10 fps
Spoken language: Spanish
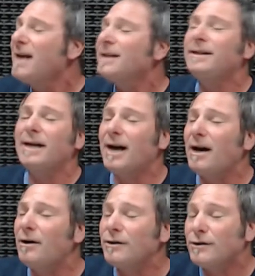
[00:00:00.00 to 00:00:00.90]

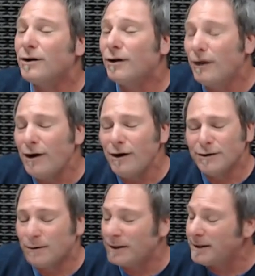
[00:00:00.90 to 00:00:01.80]
Cierra los
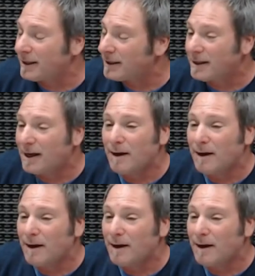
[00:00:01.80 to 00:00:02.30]
ojos, nuestras